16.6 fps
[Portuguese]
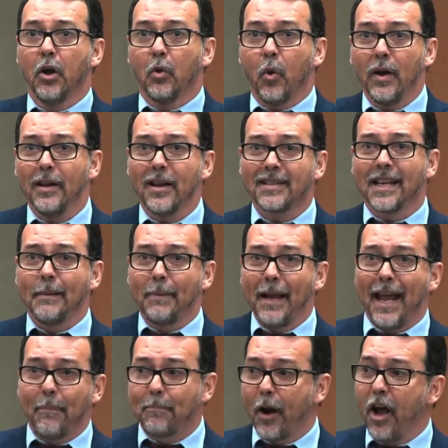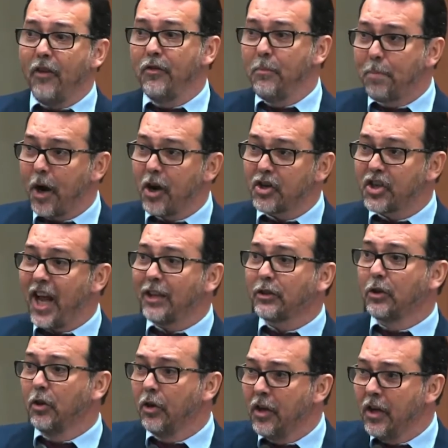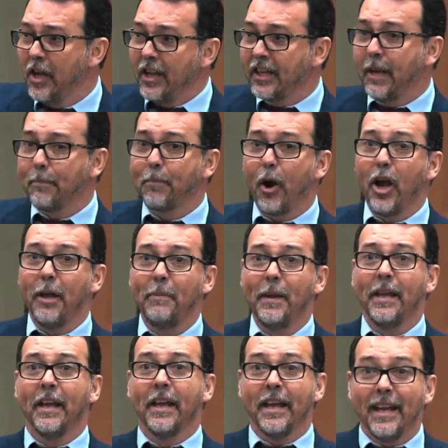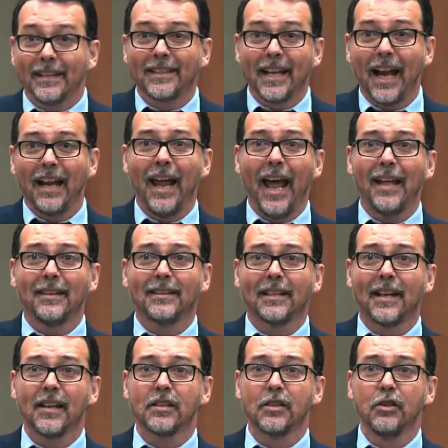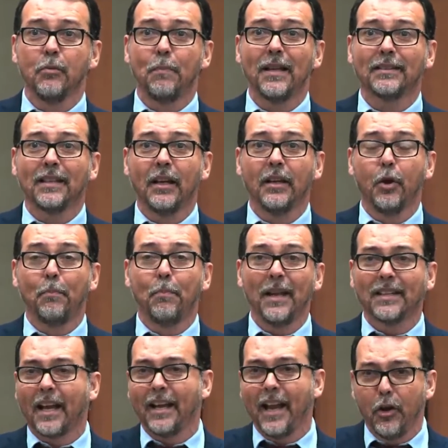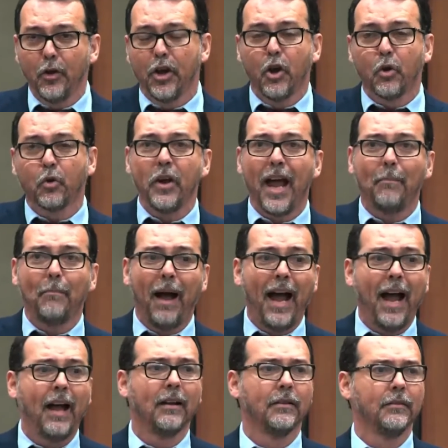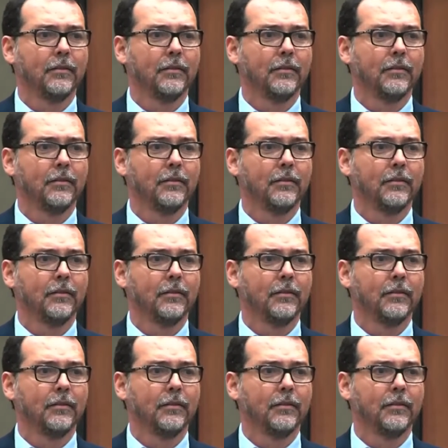Quando a Assembleia aprova um projeto que proíbe hidrelétricas no, Pantan no Pantanal, no Rio Cuiabá,